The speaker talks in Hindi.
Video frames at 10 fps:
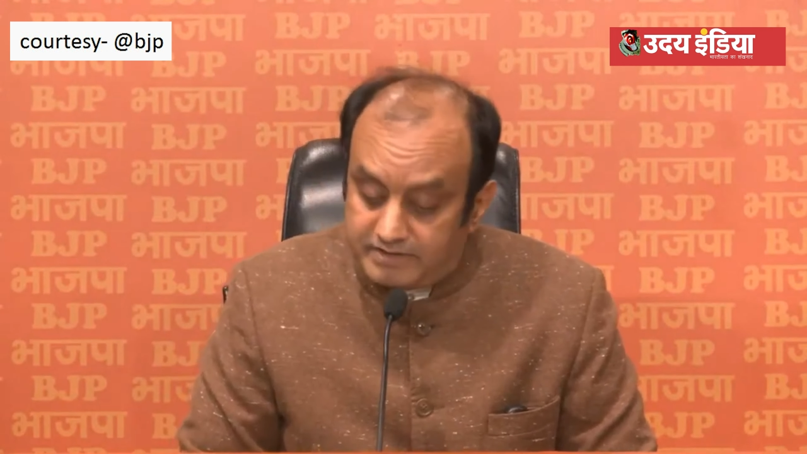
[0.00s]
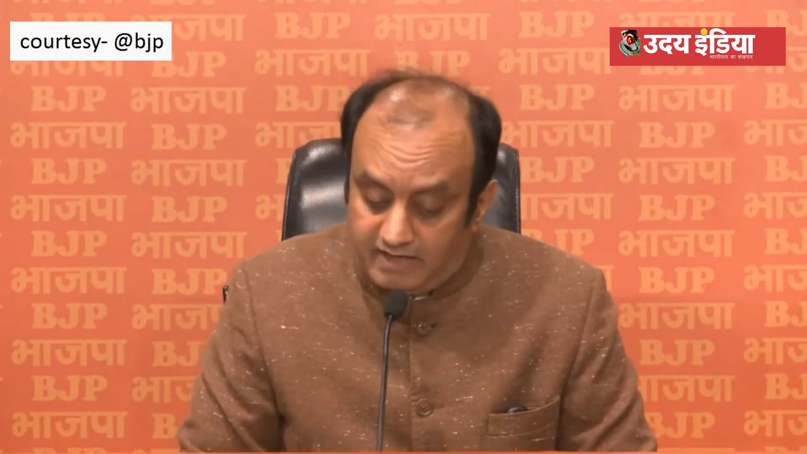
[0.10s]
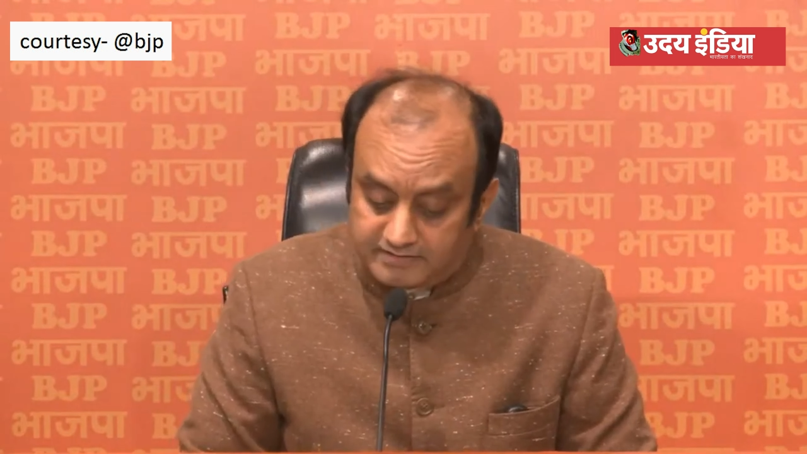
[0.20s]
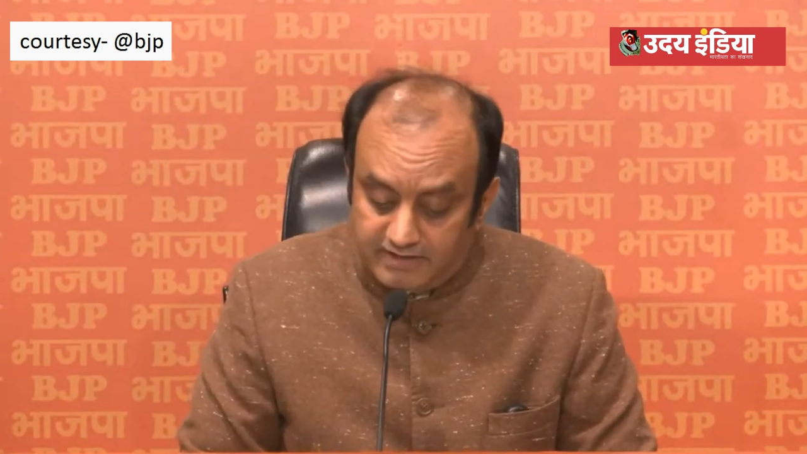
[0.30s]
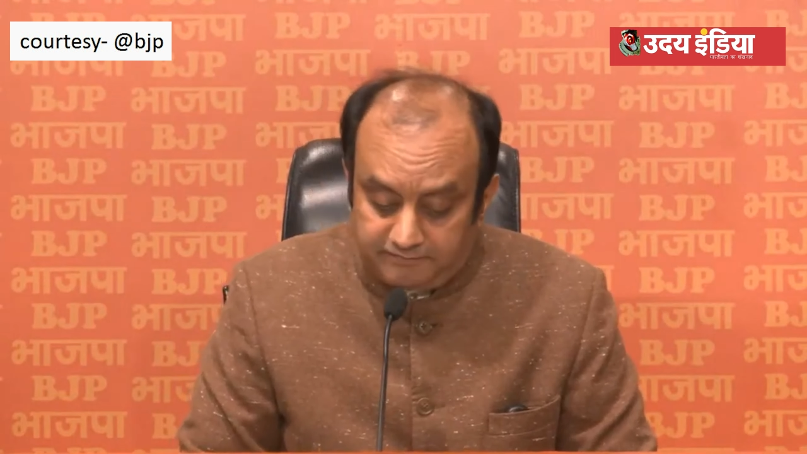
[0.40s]

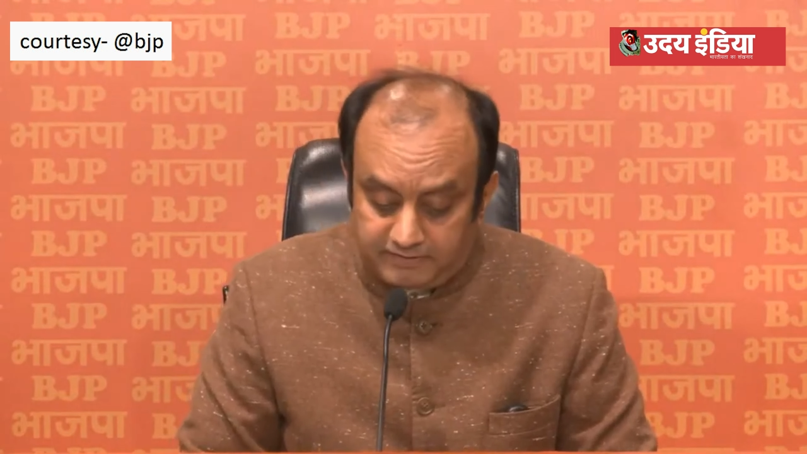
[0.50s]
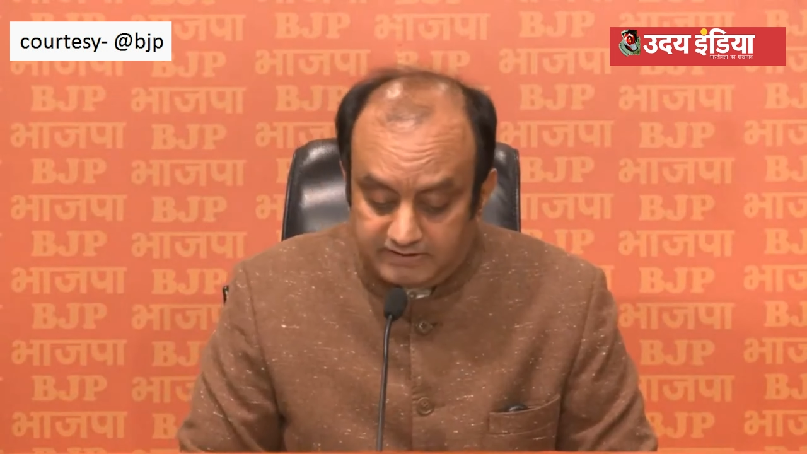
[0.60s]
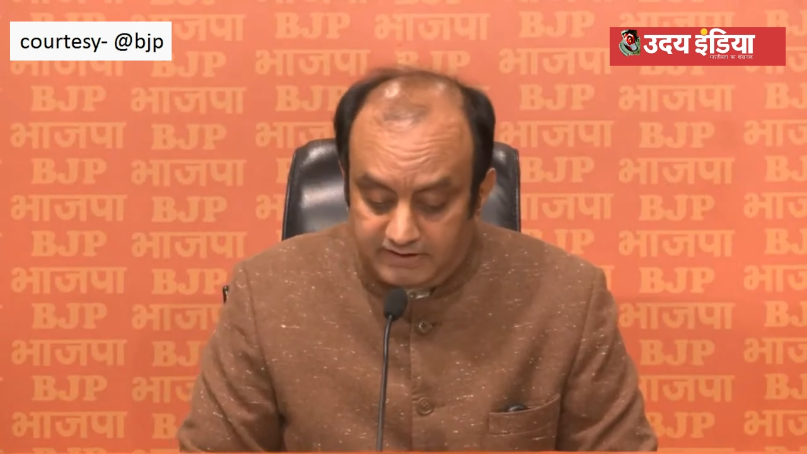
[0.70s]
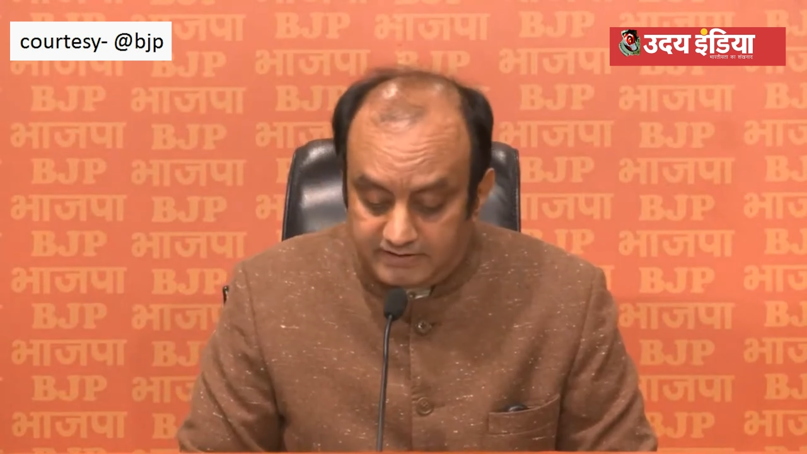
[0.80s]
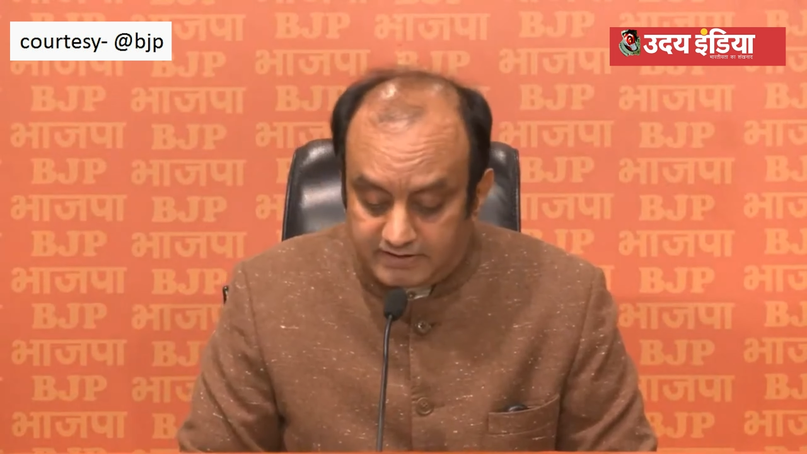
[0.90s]
विचार साफ
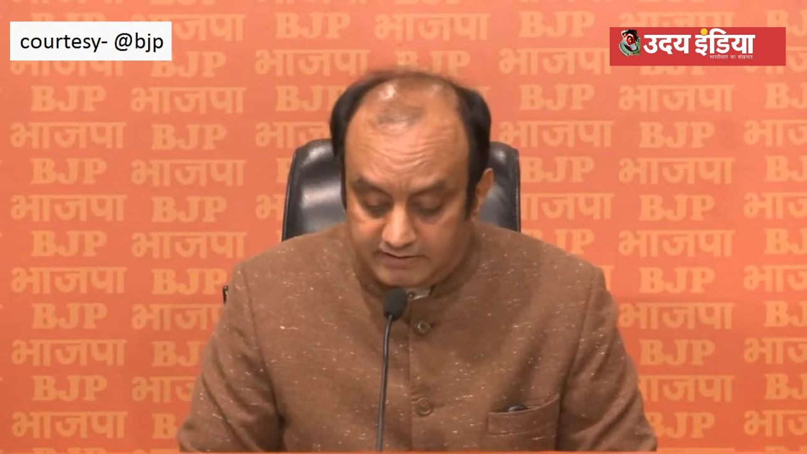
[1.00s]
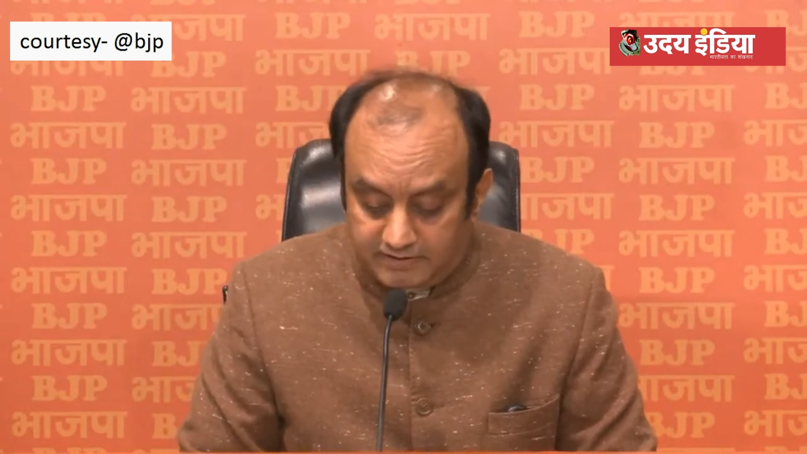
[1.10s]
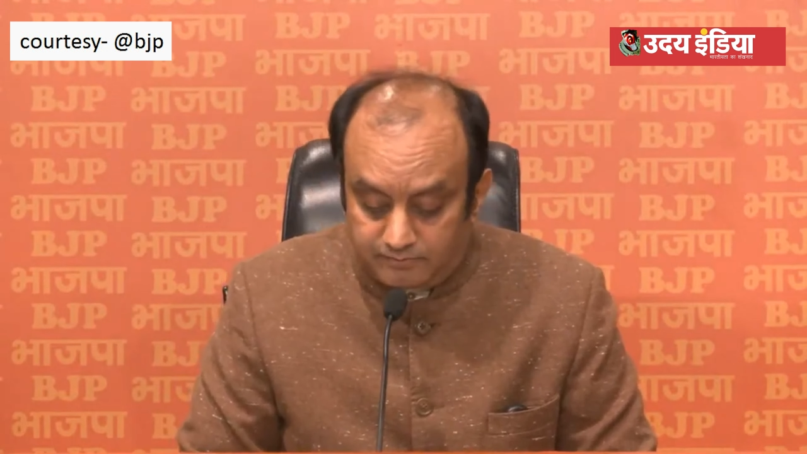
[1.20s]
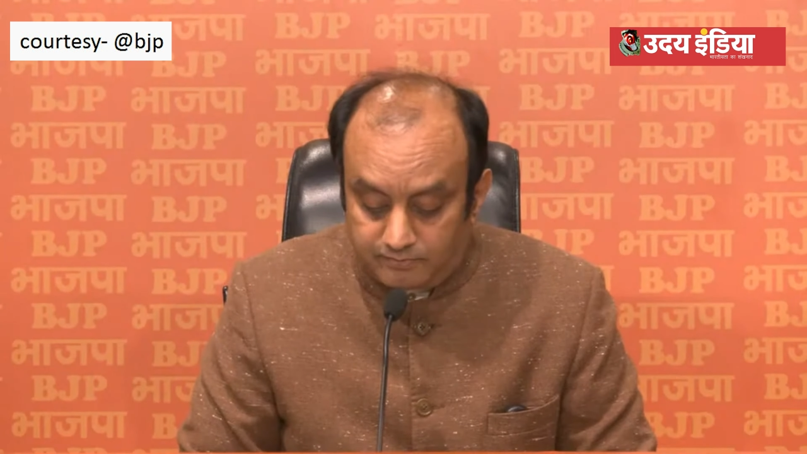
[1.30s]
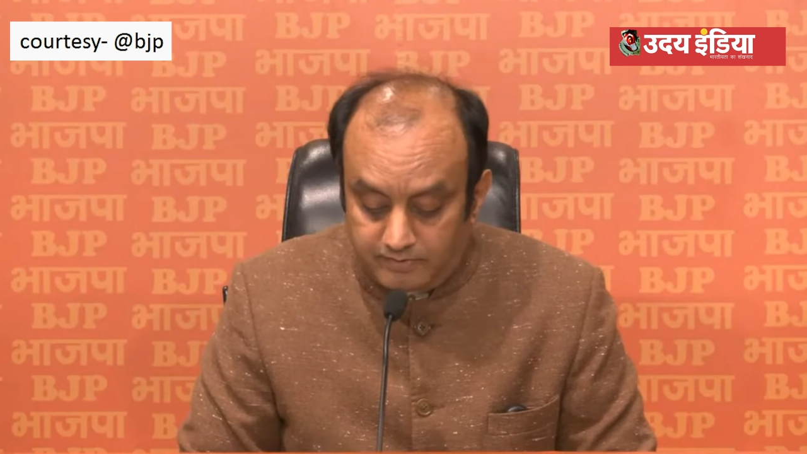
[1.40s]
कर देना
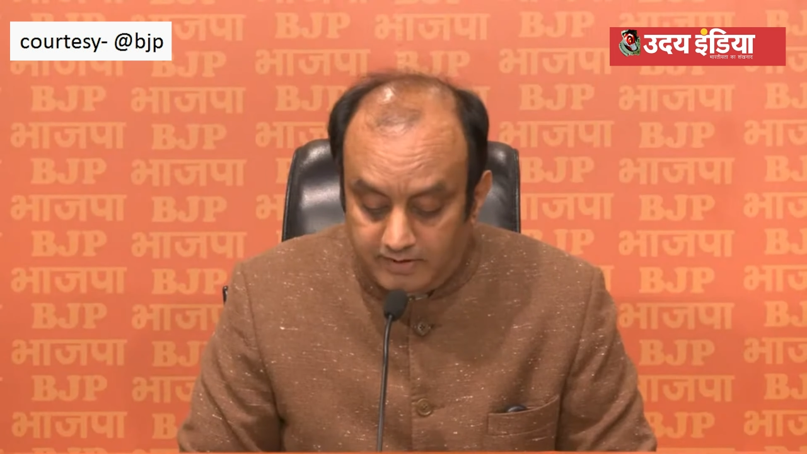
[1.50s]
चाहता हूं